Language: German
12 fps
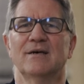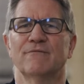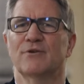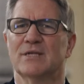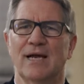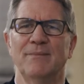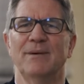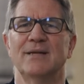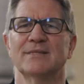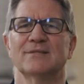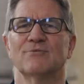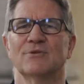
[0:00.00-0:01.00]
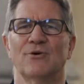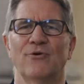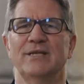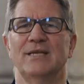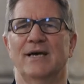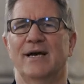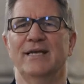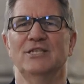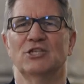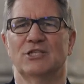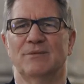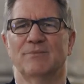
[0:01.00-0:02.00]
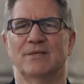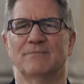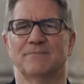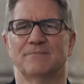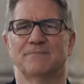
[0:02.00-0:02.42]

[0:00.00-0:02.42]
von damals und heute einstimmen